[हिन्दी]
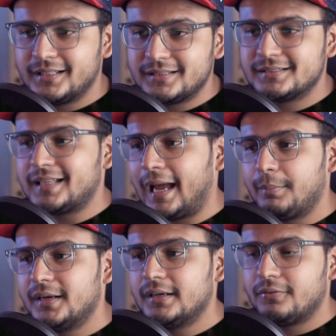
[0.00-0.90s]
दिस इज़
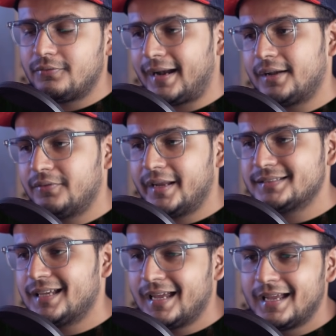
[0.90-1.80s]
एब्रिल फैट फेस